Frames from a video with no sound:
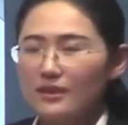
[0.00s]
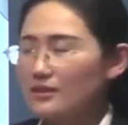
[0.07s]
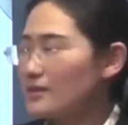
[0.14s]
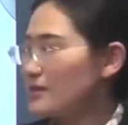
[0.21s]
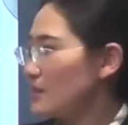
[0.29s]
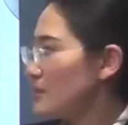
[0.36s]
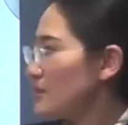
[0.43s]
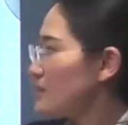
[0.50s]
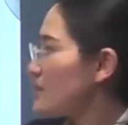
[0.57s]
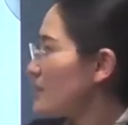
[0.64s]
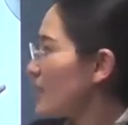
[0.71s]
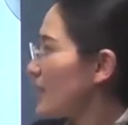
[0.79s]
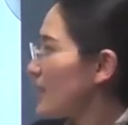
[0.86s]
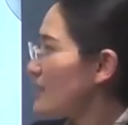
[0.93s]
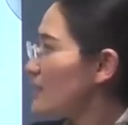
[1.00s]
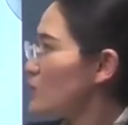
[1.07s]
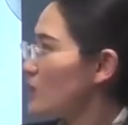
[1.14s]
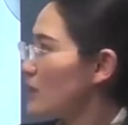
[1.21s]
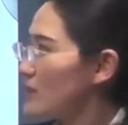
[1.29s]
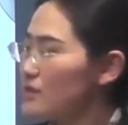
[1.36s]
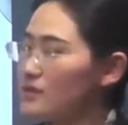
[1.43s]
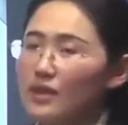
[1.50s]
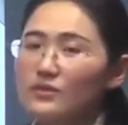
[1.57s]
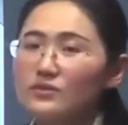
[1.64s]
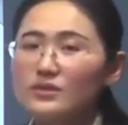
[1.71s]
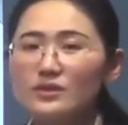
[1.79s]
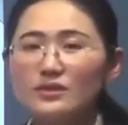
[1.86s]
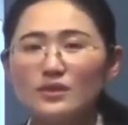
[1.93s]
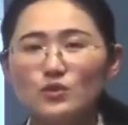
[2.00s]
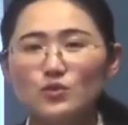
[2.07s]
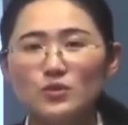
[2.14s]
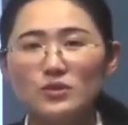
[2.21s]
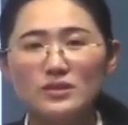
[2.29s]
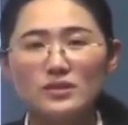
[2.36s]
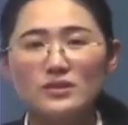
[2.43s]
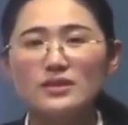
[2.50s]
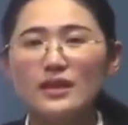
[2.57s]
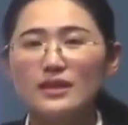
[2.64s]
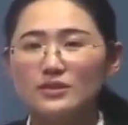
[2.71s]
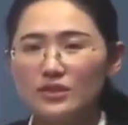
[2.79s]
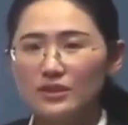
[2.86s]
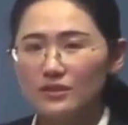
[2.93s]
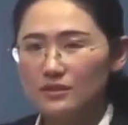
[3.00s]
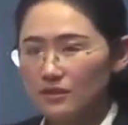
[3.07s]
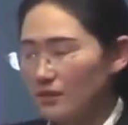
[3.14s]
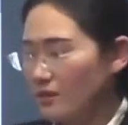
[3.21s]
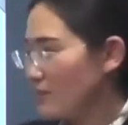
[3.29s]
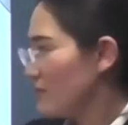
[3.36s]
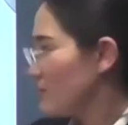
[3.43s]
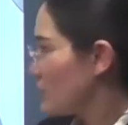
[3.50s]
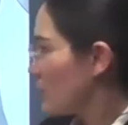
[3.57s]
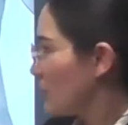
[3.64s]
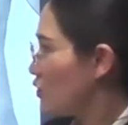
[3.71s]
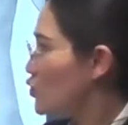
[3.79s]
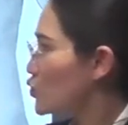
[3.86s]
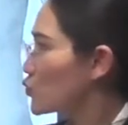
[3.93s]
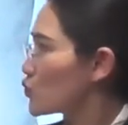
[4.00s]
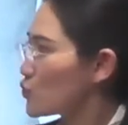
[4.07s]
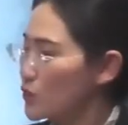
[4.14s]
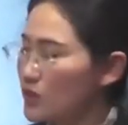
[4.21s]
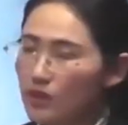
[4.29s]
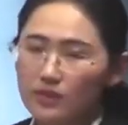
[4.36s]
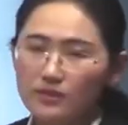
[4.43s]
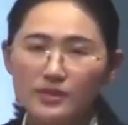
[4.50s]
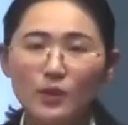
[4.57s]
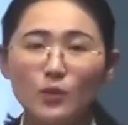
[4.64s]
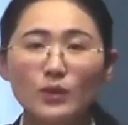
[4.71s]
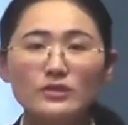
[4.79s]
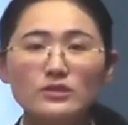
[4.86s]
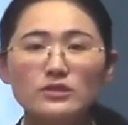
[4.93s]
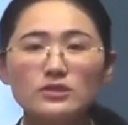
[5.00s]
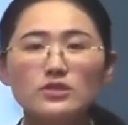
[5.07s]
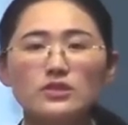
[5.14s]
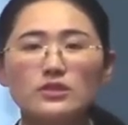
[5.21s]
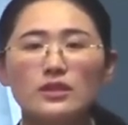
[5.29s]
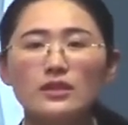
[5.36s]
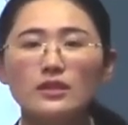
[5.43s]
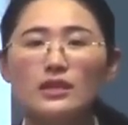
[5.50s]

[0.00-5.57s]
那咱们接下来呢，就来详细的学习一下这个天枢穴的相关知识。